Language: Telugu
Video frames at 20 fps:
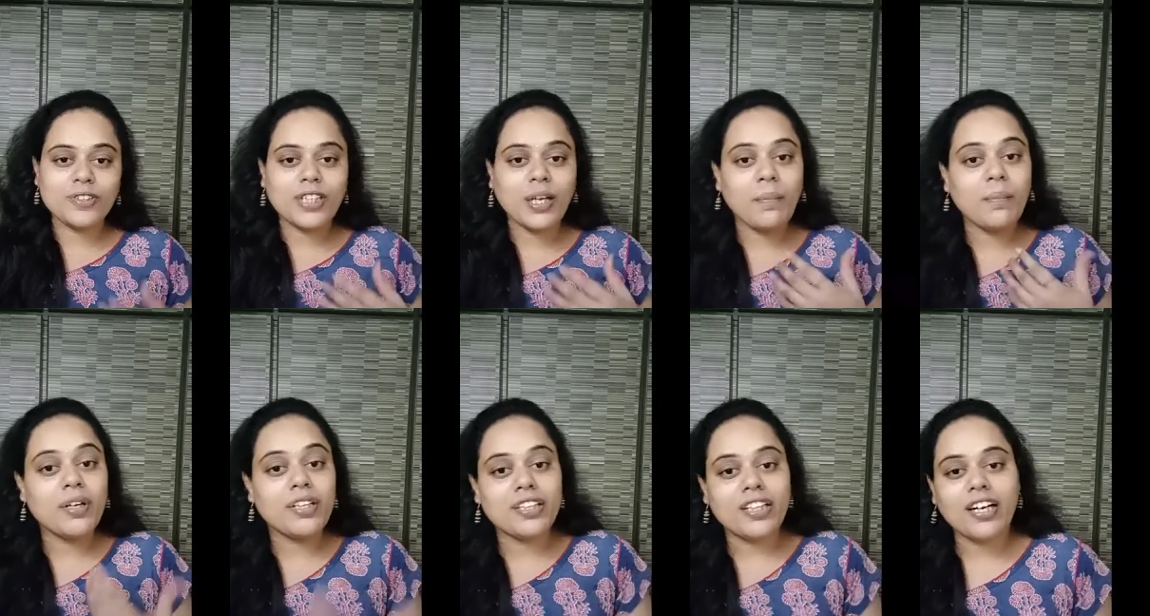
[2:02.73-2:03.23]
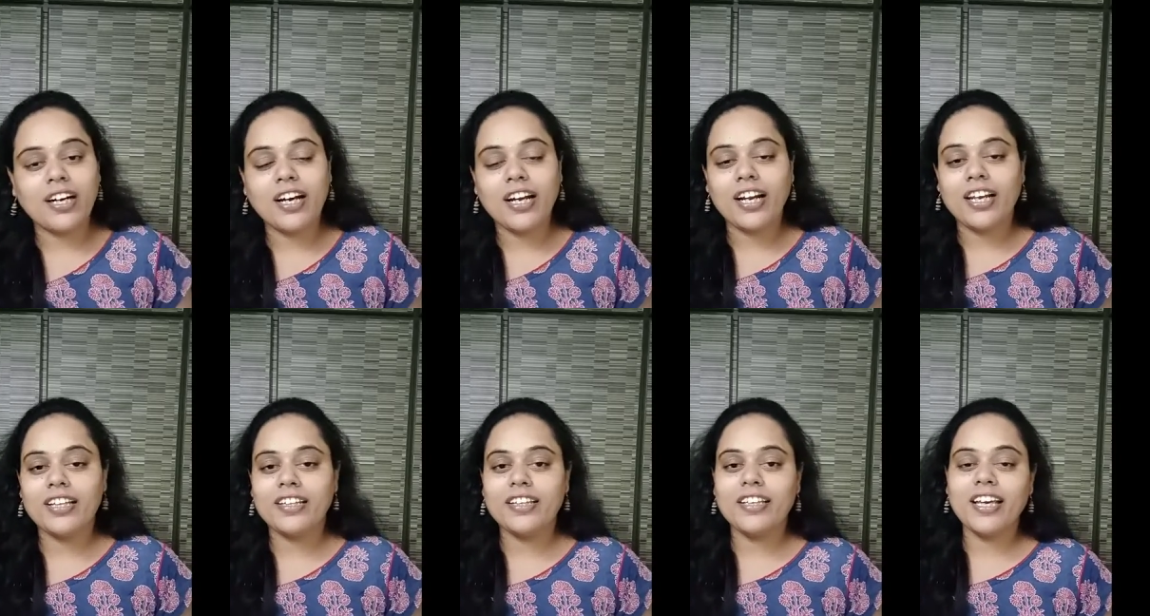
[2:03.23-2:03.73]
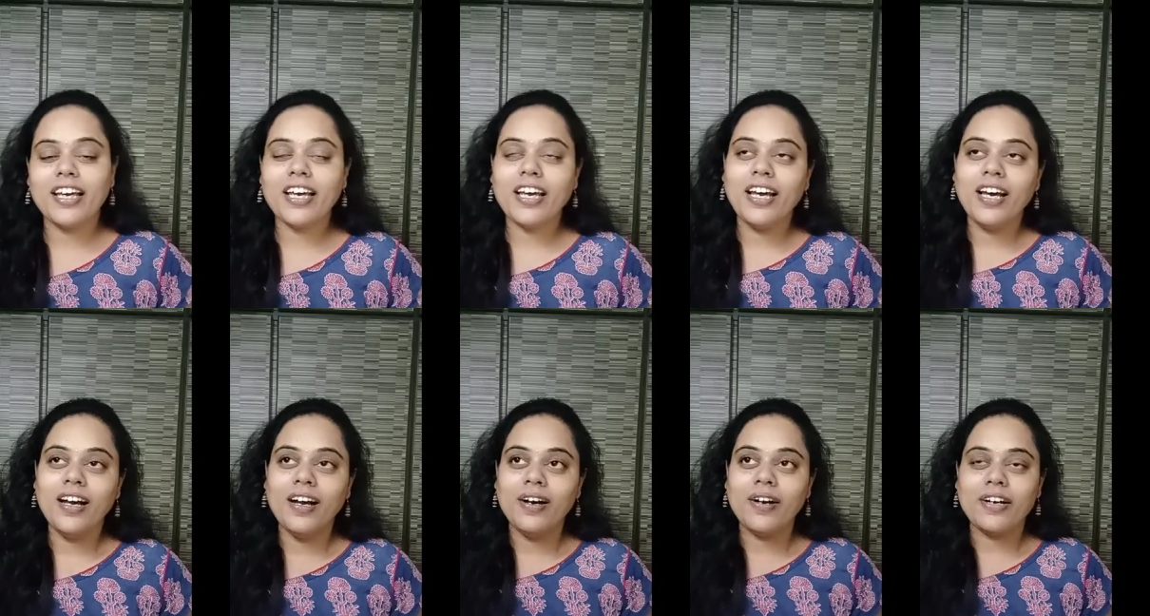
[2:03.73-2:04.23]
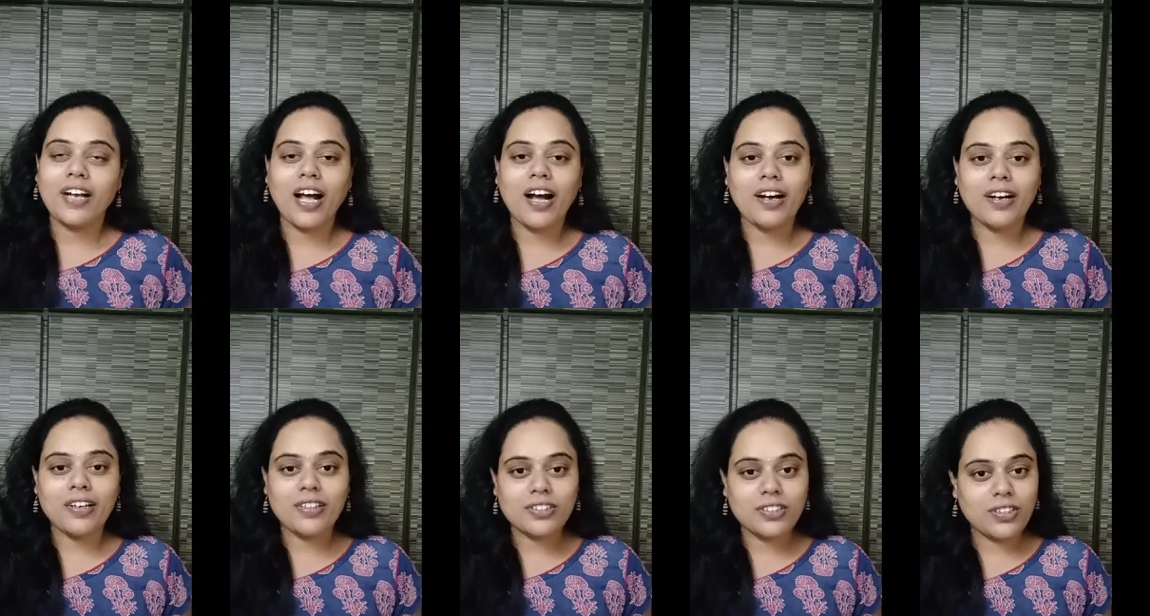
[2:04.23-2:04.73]
సమంత గారు అయితే
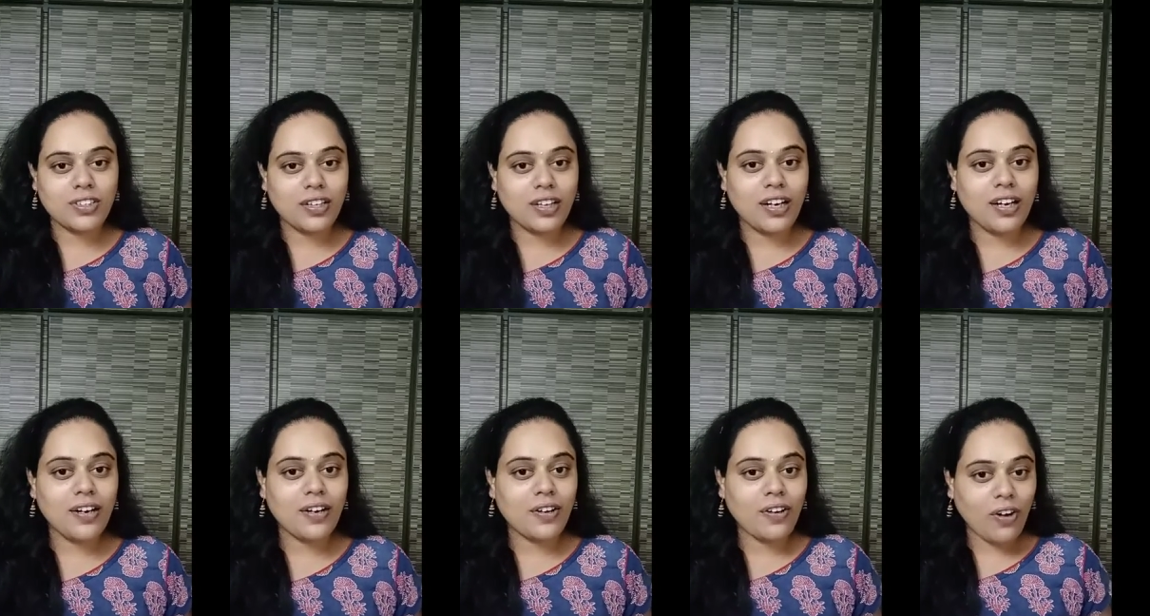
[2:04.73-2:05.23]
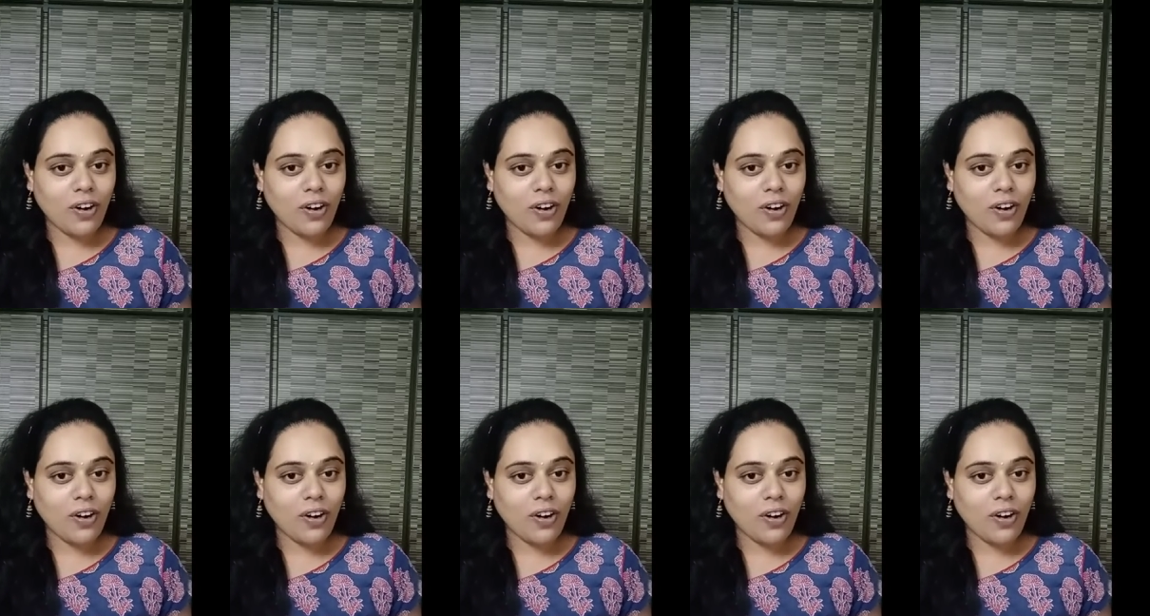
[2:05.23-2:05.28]
నాగార్జున గారి